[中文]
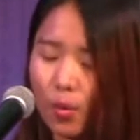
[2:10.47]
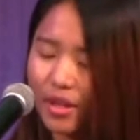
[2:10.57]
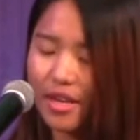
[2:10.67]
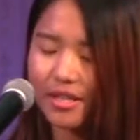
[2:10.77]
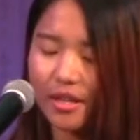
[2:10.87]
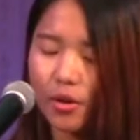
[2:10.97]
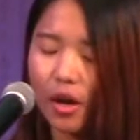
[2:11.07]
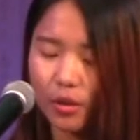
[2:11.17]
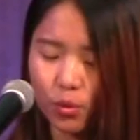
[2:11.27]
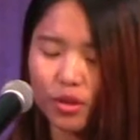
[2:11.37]
我内心有
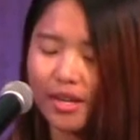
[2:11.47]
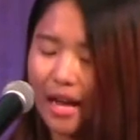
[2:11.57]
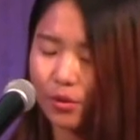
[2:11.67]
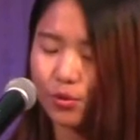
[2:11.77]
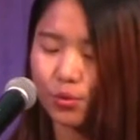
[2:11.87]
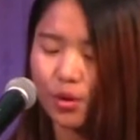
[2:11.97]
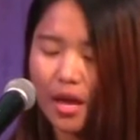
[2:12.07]
很多的感触，